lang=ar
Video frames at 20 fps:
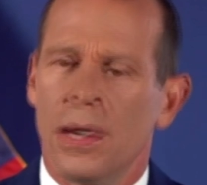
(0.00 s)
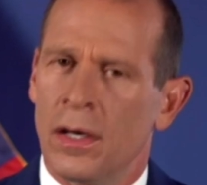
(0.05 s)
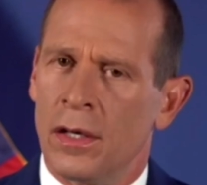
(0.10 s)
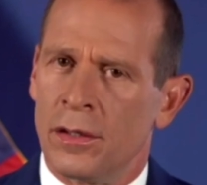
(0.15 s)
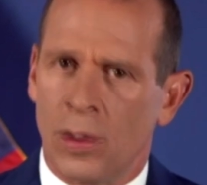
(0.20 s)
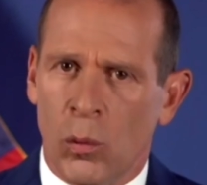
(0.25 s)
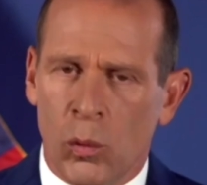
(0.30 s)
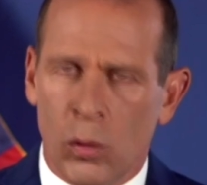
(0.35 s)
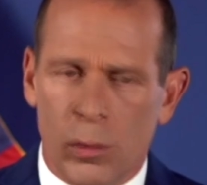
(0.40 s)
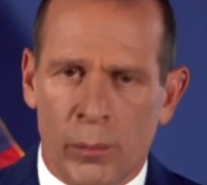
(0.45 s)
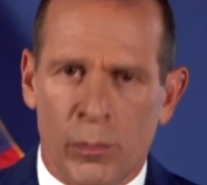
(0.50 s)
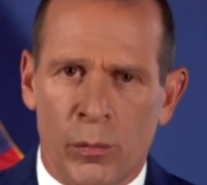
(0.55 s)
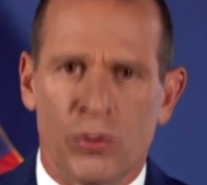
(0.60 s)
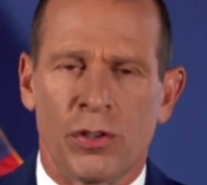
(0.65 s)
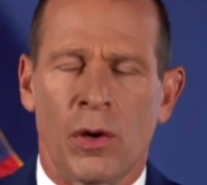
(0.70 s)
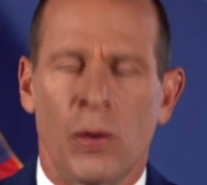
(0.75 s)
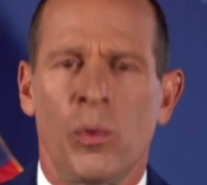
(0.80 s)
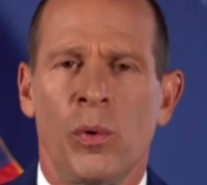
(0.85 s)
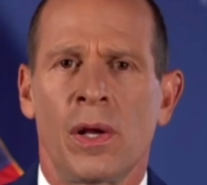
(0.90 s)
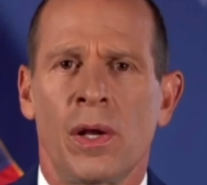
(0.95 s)
الدول
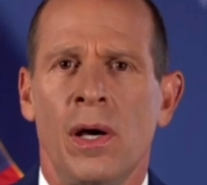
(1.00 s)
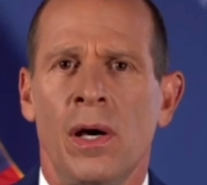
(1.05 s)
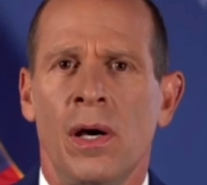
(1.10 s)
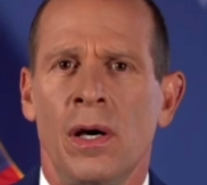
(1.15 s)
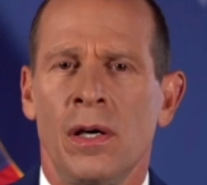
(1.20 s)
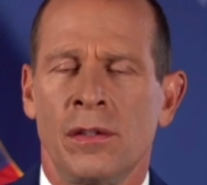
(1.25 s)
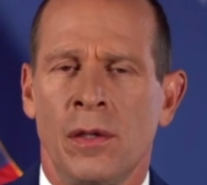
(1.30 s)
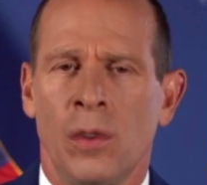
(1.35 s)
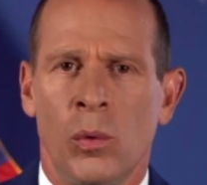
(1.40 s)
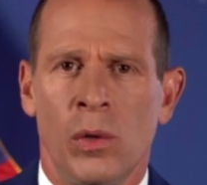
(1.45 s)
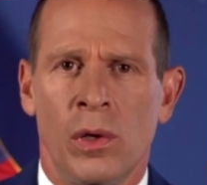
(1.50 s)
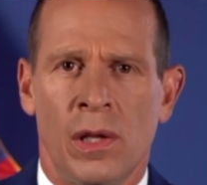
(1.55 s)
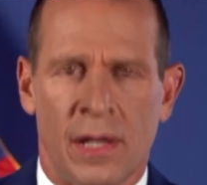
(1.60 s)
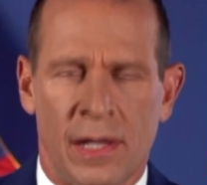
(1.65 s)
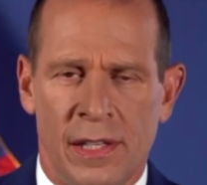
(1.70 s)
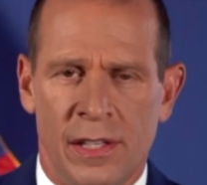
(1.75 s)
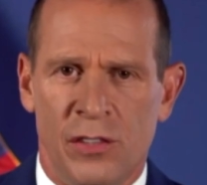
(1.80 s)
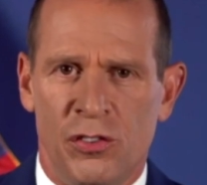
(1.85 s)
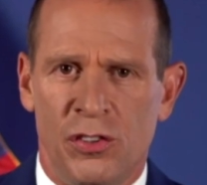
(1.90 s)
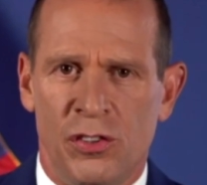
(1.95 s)
المجاورة الدول
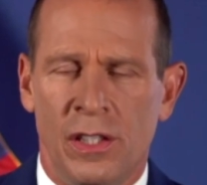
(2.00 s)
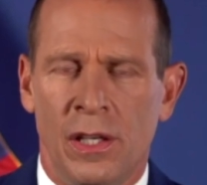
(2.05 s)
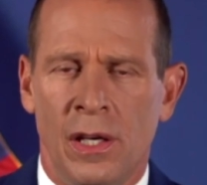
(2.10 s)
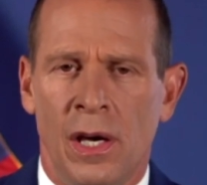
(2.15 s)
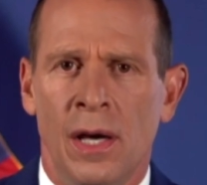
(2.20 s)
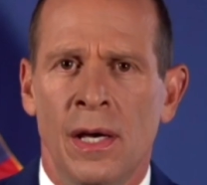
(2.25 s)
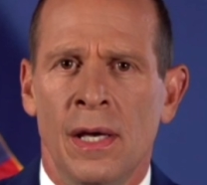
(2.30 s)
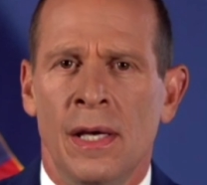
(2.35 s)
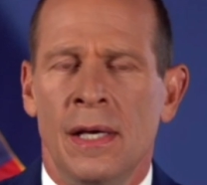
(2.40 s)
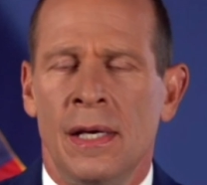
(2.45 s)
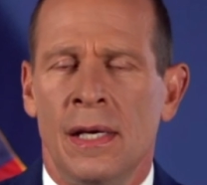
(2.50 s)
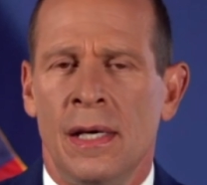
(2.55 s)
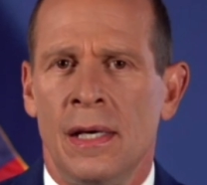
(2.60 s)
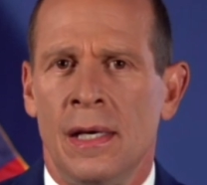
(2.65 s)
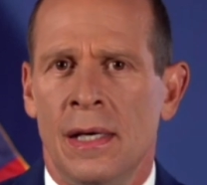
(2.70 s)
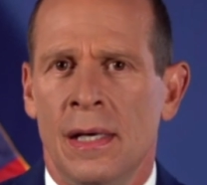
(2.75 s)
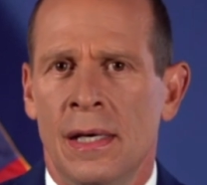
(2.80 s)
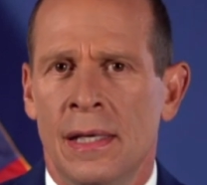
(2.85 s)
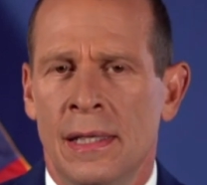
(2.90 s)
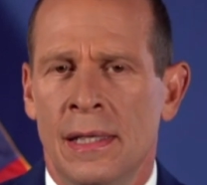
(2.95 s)
الخليجية
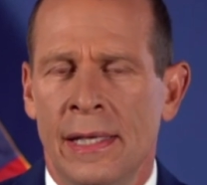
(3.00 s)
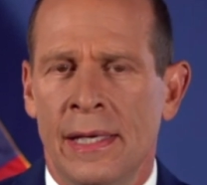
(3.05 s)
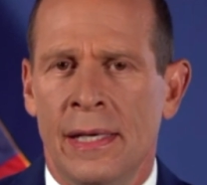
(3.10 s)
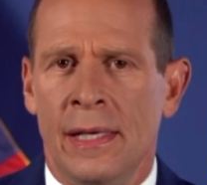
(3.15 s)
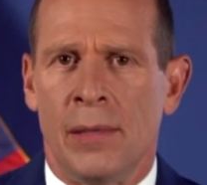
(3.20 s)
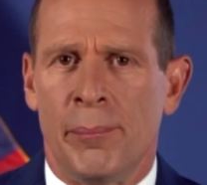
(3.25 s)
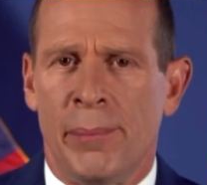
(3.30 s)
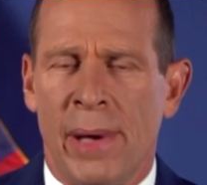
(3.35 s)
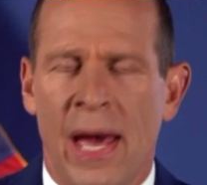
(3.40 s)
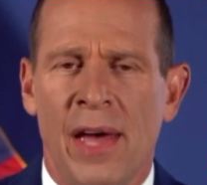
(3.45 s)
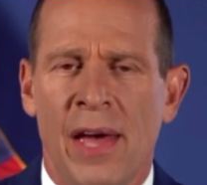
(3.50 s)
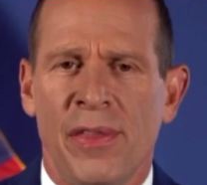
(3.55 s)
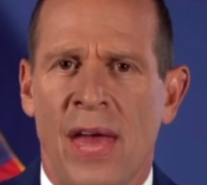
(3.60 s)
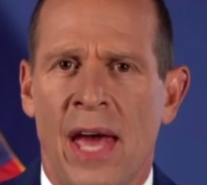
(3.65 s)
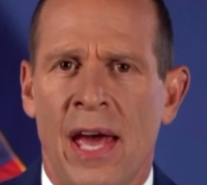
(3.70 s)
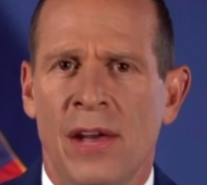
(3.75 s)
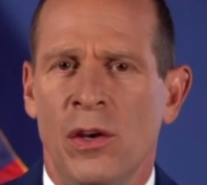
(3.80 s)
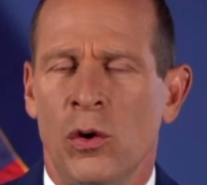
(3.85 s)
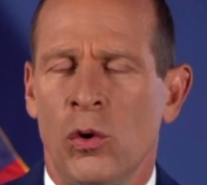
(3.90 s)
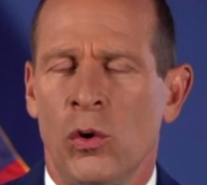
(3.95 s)
آه، لبحث
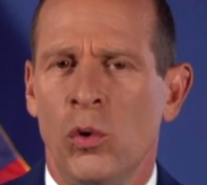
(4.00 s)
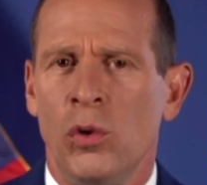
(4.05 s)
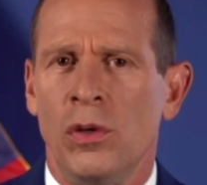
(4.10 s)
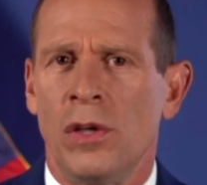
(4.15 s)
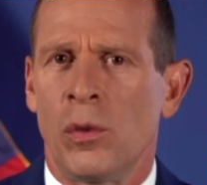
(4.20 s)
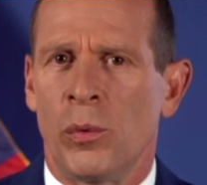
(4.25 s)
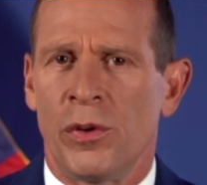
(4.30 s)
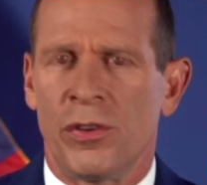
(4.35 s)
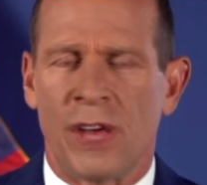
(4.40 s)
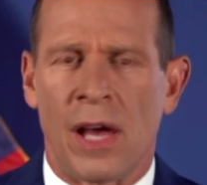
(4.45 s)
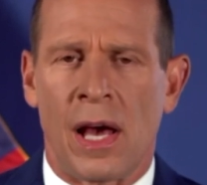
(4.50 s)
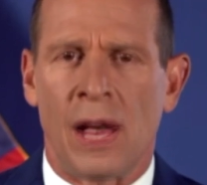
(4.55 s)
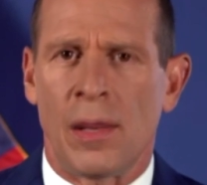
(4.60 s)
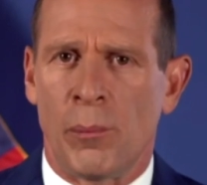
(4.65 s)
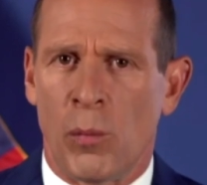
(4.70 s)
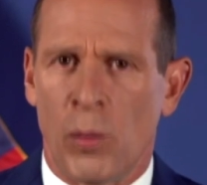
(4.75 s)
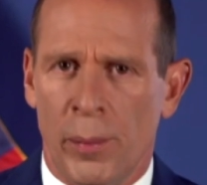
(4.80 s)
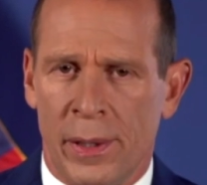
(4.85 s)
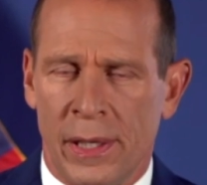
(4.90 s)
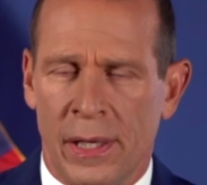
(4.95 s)
عن كل الوسائل
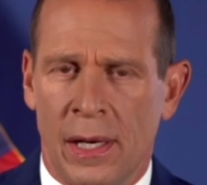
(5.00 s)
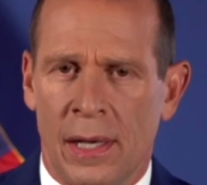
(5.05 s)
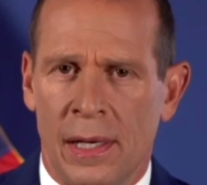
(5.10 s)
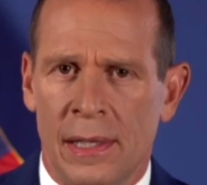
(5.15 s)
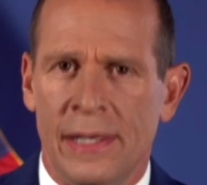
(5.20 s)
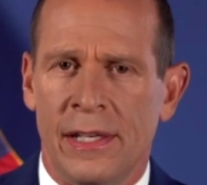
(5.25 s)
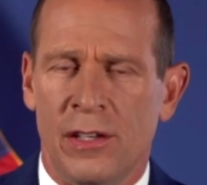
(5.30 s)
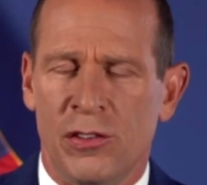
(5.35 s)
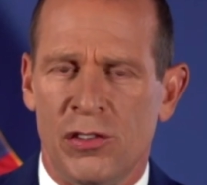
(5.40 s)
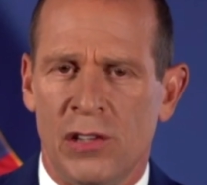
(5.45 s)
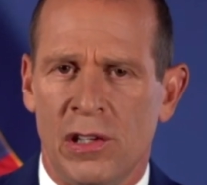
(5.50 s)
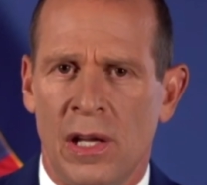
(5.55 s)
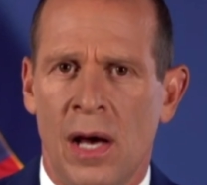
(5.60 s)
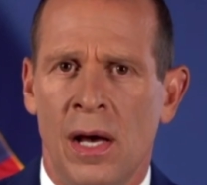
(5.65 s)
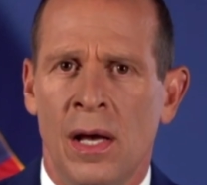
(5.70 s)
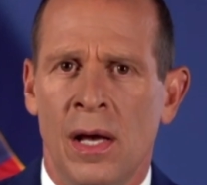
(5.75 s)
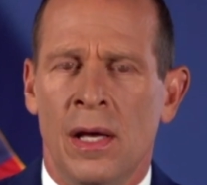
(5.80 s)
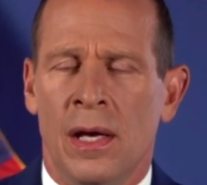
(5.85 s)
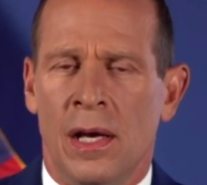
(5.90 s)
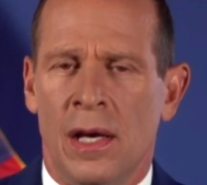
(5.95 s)
الممكنة
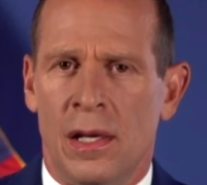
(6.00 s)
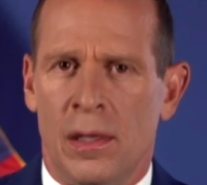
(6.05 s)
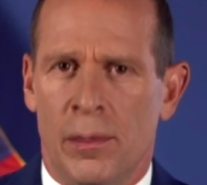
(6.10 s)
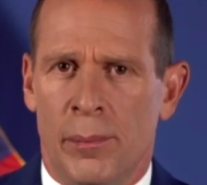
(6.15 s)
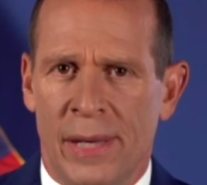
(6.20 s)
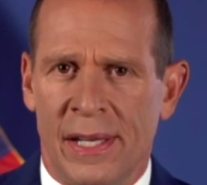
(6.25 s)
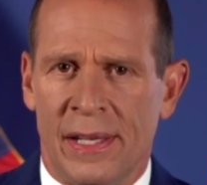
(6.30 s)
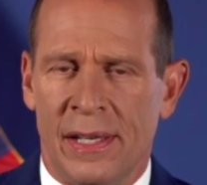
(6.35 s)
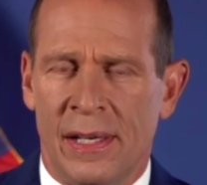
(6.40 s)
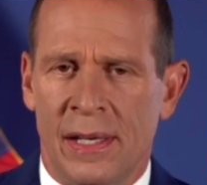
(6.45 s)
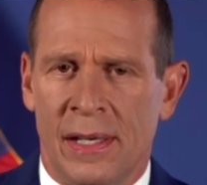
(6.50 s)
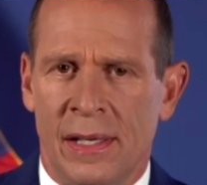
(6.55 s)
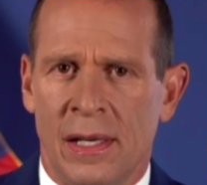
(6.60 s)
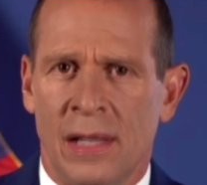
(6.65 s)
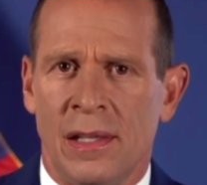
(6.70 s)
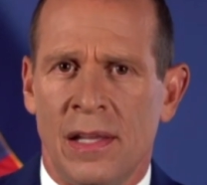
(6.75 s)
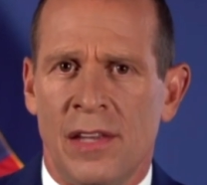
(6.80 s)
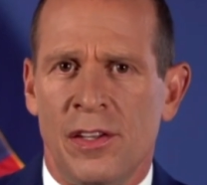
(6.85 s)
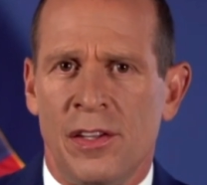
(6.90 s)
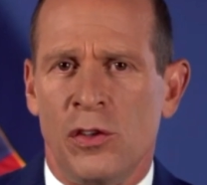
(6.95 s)
لإجلاء الأمريكيين
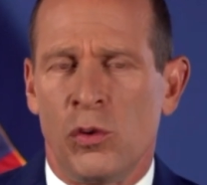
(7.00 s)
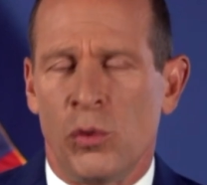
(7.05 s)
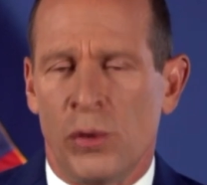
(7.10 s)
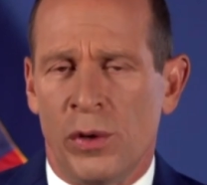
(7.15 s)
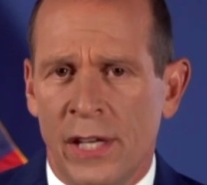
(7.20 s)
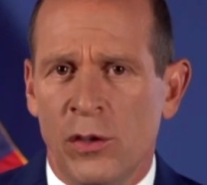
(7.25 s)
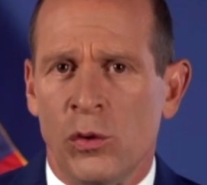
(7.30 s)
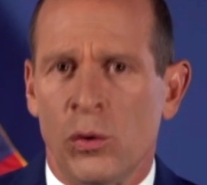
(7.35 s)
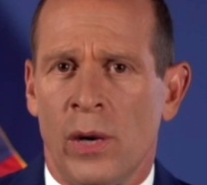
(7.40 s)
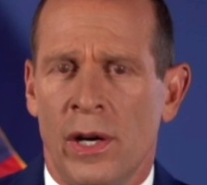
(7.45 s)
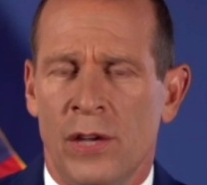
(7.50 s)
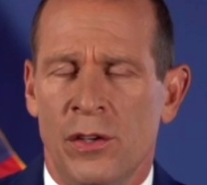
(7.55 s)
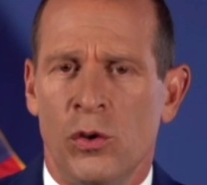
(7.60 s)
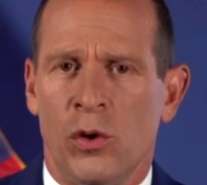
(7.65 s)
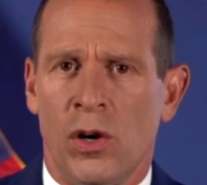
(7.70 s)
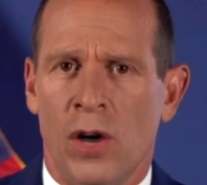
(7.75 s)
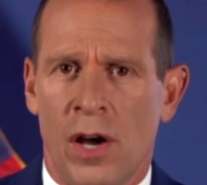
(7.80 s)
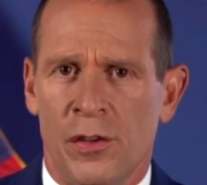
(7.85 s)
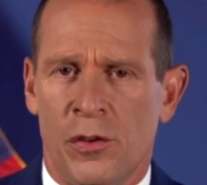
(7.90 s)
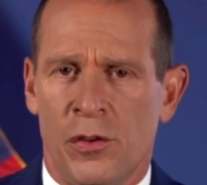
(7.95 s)
الذي يريد أن
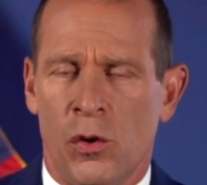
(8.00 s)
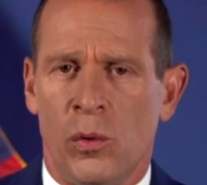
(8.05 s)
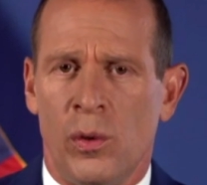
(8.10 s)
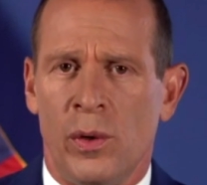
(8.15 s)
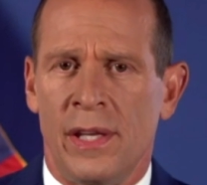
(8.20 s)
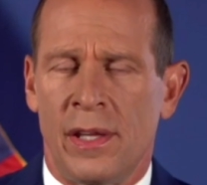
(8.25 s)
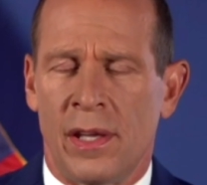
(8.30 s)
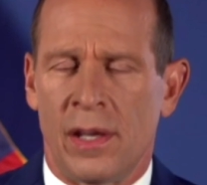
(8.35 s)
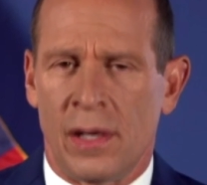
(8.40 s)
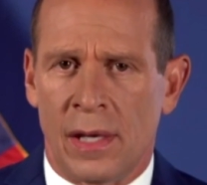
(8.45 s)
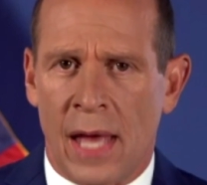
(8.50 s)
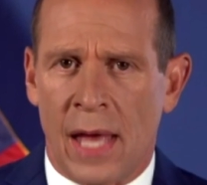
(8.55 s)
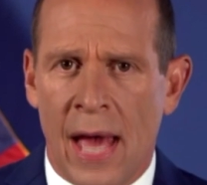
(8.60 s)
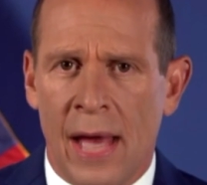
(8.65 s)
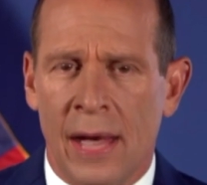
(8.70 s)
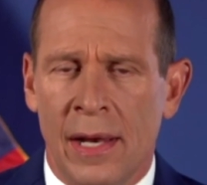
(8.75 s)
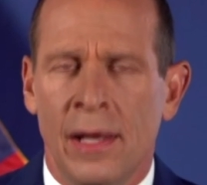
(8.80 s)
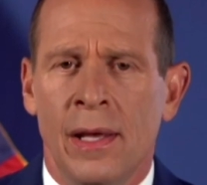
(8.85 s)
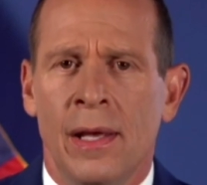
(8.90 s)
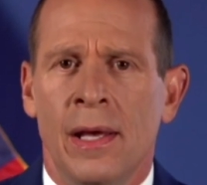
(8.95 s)
يغادروا إذا
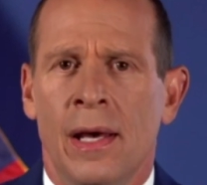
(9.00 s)
الآن